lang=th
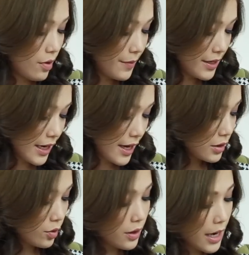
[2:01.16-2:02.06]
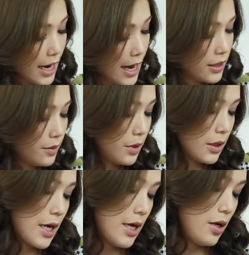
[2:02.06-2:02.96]
ว่าเป็นยังไงสนนราคาที่เมือง
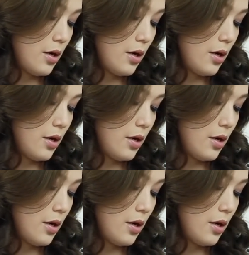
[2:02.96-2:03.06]
ไทย